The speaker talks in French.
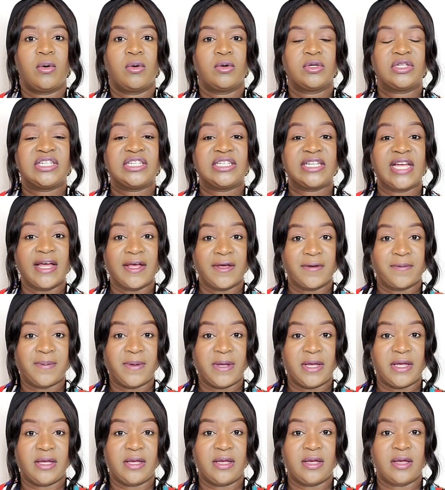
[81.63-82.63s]
Chaque
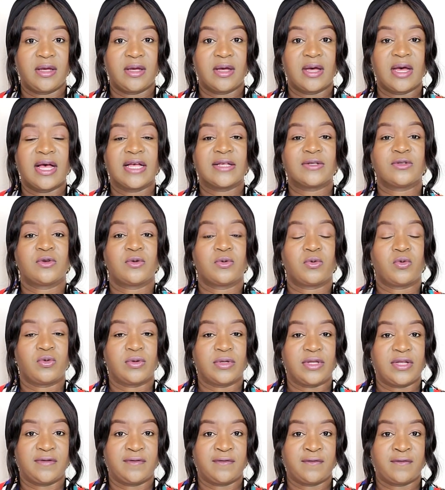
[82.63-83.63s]
pays a son
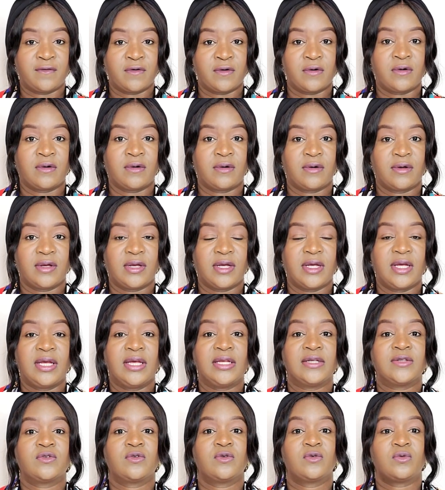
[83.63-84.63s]
côté fort
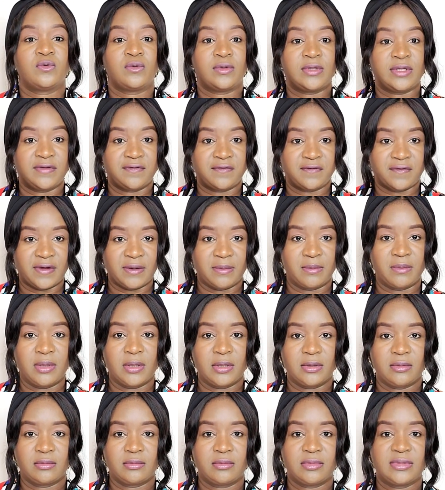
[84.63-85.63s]
et son côté
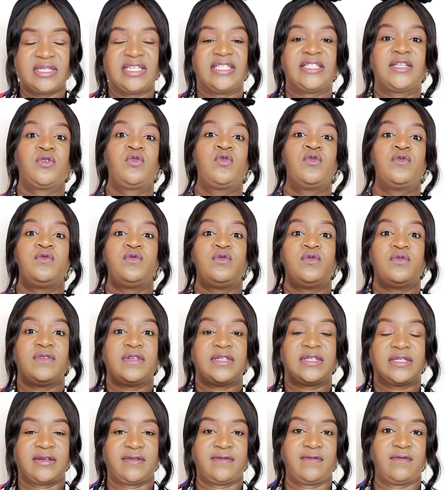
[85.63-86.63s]
faible. C'est ce que vous devez
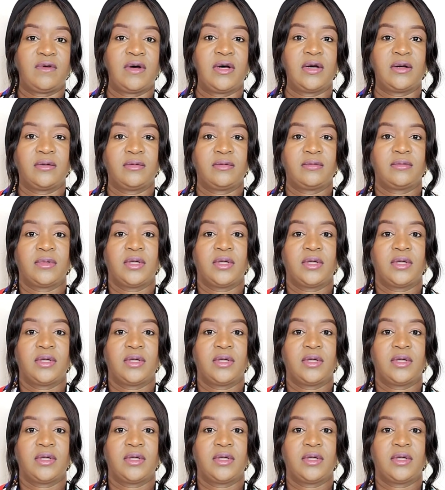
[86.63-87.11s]
savoir.